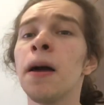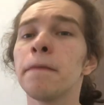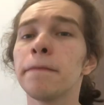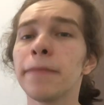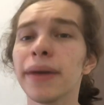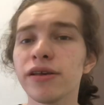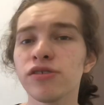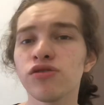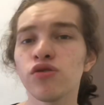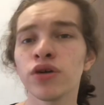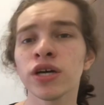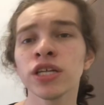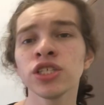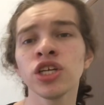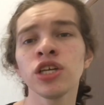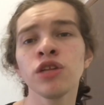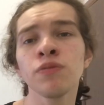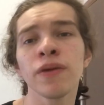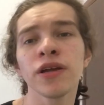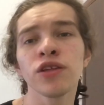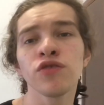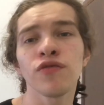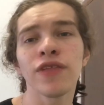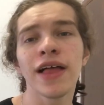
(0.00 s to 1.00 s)
mas o que a
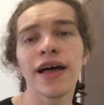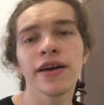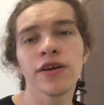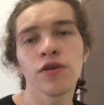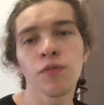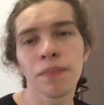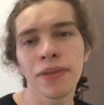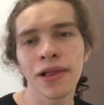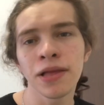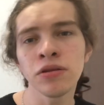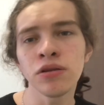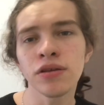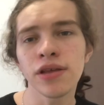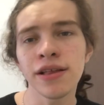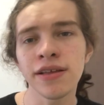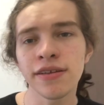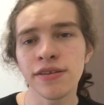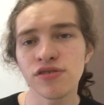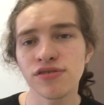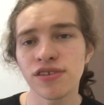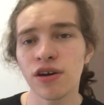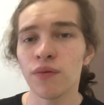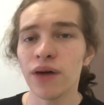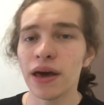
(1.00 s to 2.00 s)
gente pode falar é que o plano dele
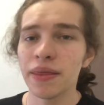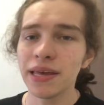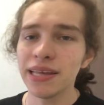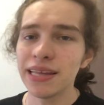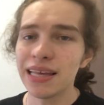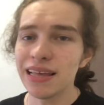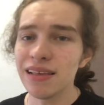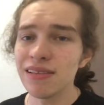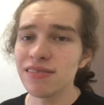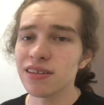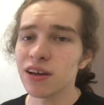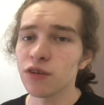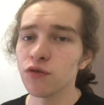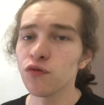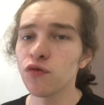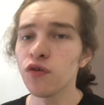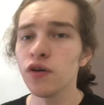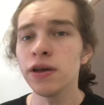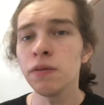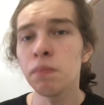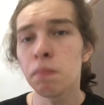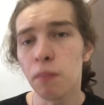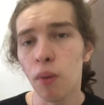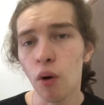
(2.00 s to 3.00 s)
de usar o Eren de isca
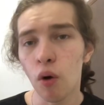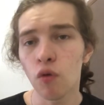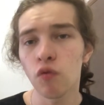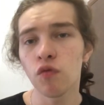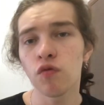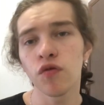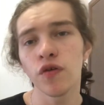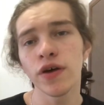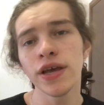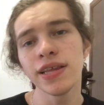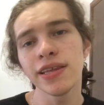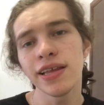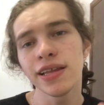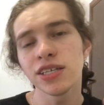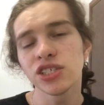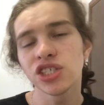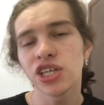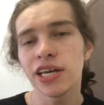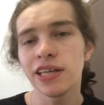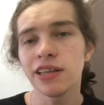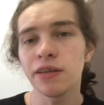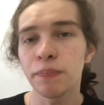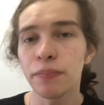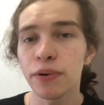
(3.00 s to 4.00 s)
foi bom, foi
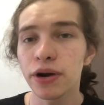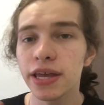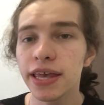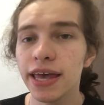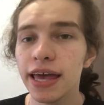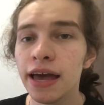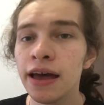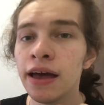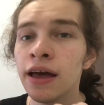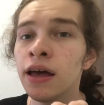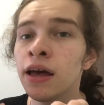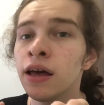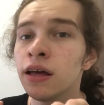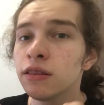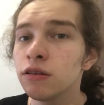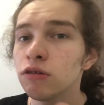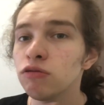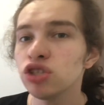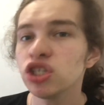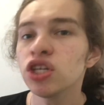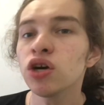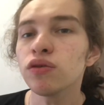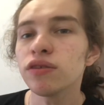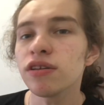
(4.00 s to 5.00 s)
inteligente, porque
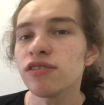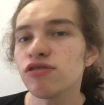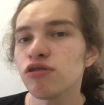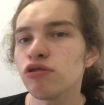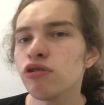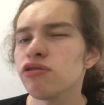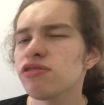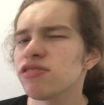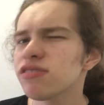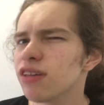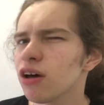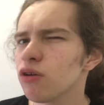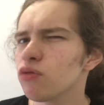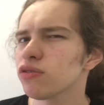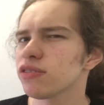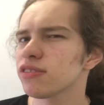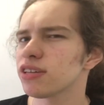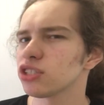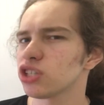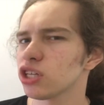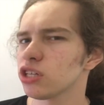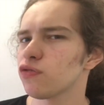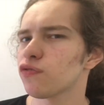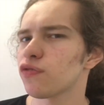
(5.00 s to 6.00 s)
não tinha outra solução
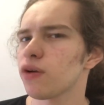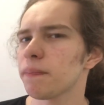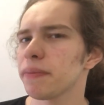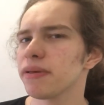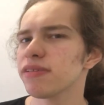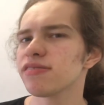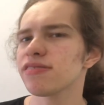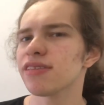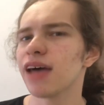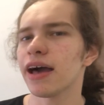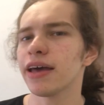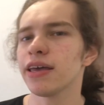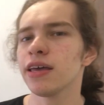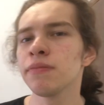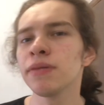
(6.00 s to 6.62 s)
se a gente for pensar.